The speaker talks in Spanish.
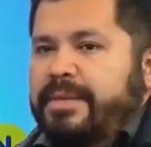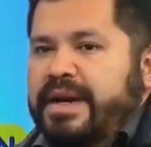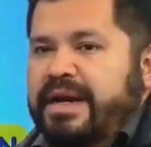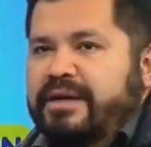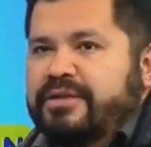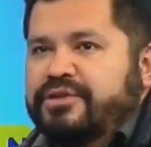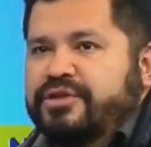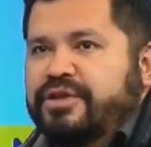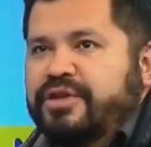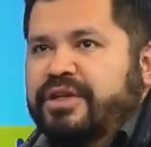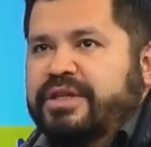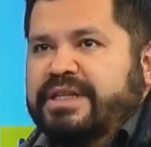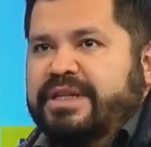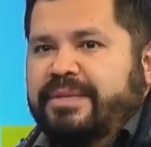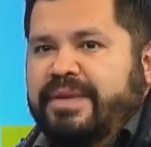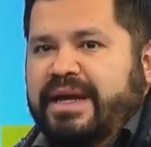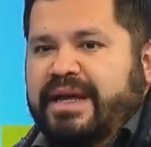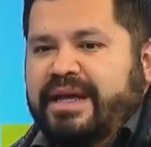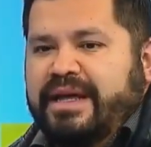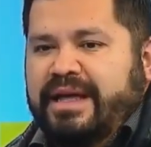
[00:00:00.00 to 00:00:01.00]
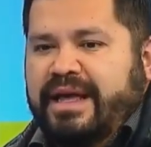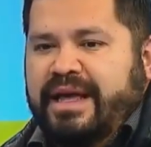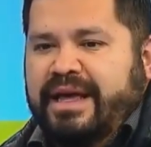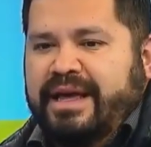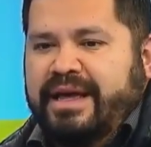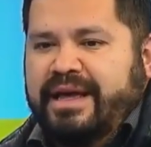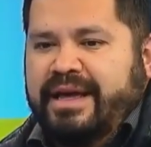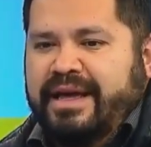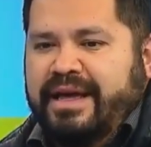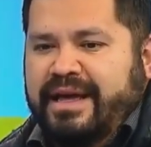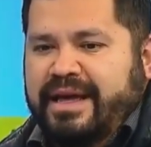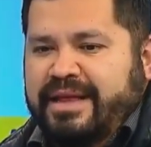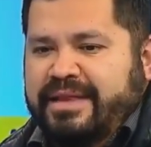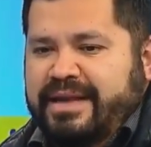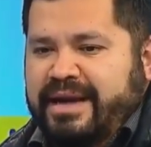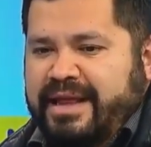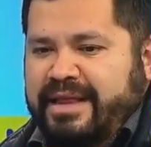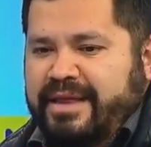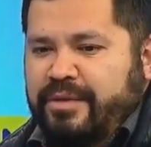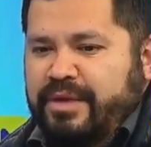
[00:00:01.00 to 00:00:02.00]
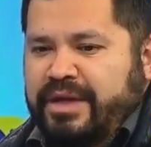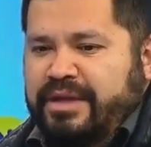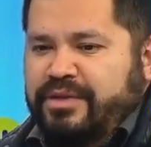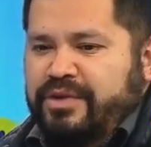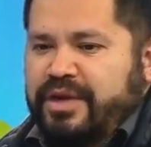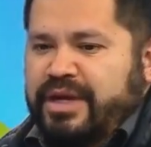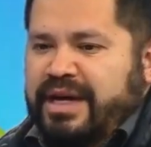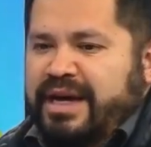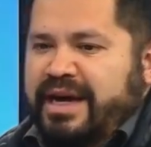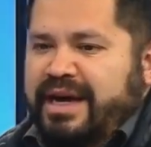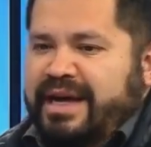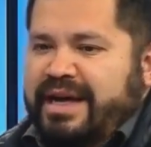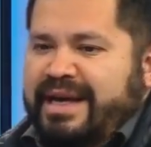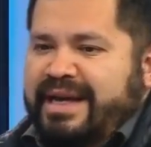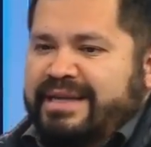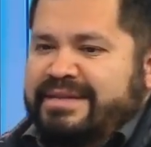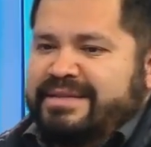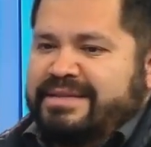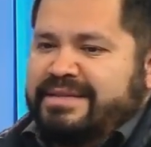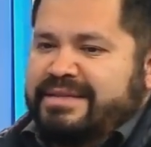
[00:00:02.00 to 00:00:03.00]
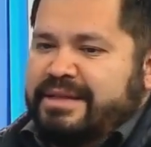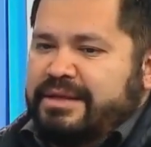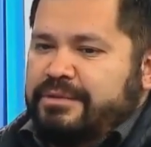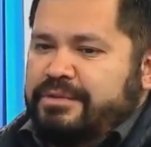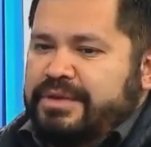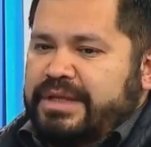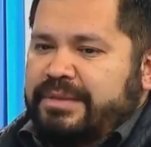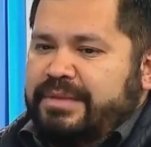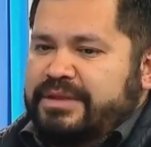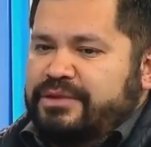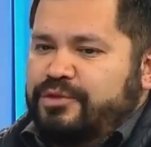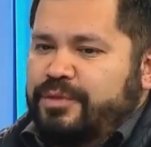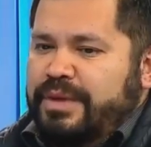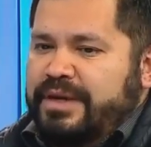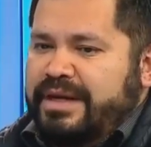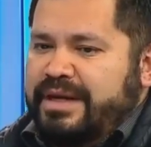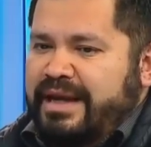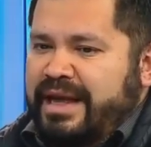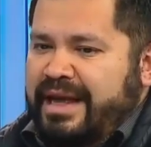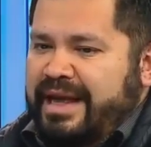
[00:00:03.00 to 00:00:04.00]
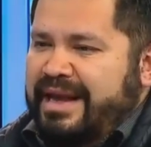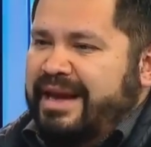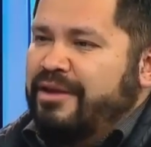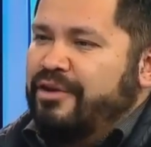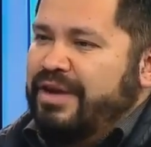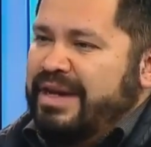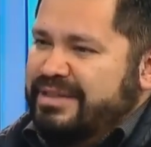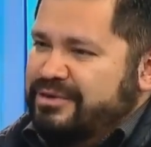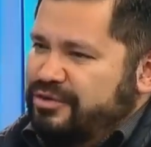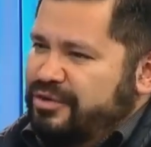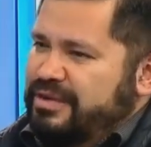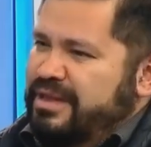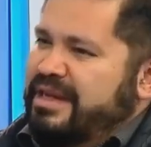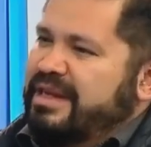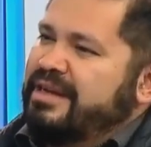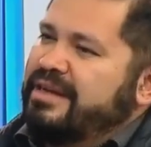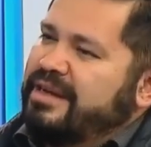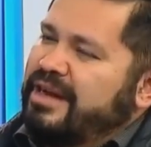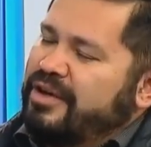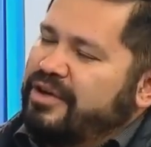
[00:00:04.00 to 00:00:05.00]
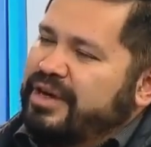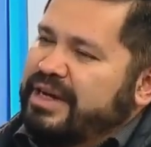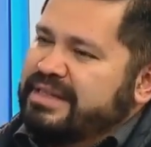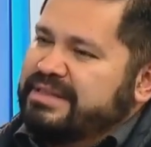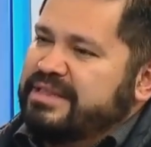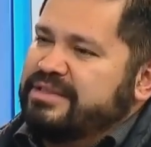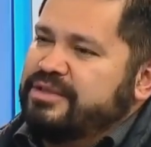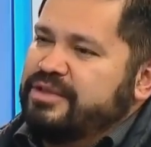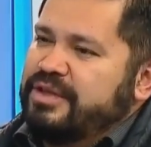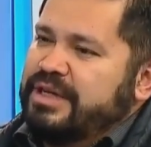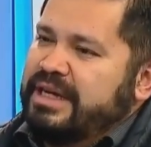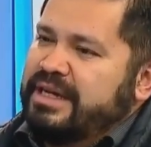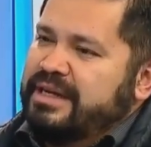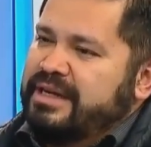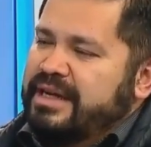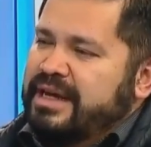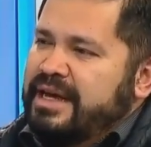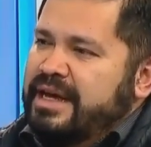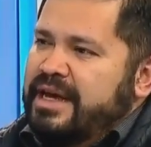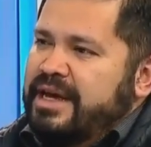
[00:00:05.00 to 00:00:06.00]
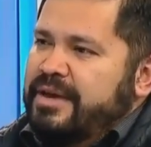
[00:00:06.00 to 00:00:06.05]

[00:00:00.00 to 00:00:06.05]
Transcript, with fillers: Mira, nosotros el tema eh, de la deuda histórica es un tema súper el corazón de la organización, ¿ah?